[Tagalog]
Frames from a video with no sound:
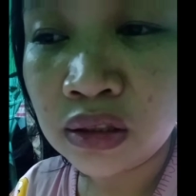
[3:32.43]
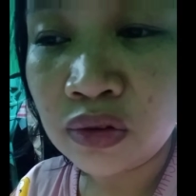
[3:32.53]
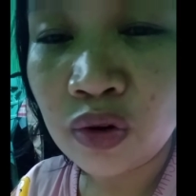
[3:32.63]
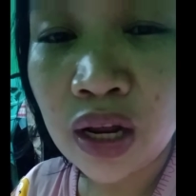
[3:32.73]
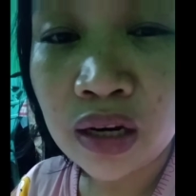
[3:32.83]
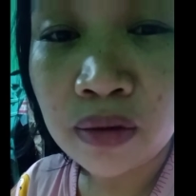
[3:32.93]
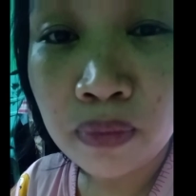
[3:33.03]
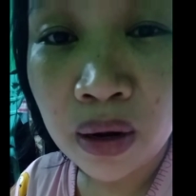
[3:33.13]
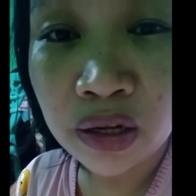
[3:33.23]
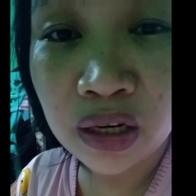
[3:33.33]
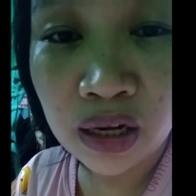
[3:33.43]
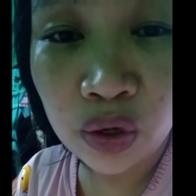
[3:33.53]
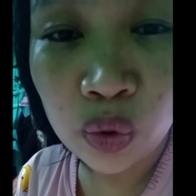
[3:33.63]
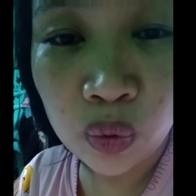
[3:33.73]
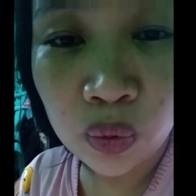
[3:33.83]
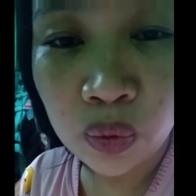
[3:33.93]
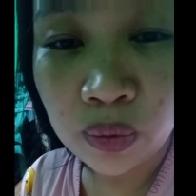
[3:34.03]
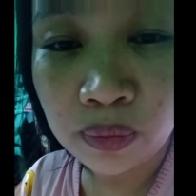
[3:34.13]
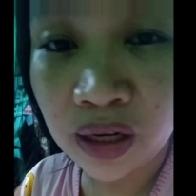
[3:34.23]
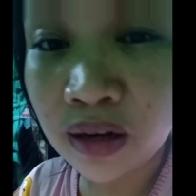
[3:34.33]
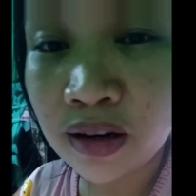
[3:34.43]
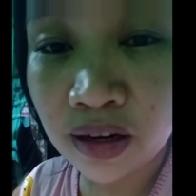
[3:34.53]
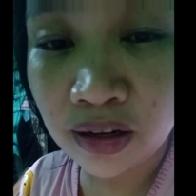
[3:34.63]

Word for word: Wala nang bahid na dugo. Maganda na